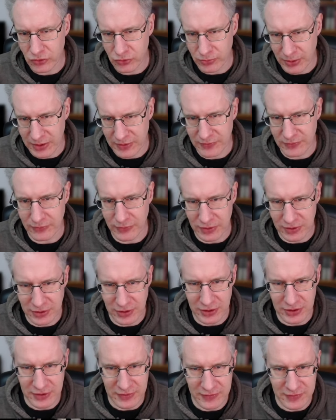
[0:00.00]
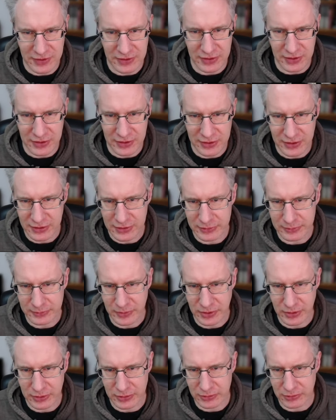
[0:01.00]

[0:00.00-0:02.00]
Schwarz verteidigt sich dann da, ja,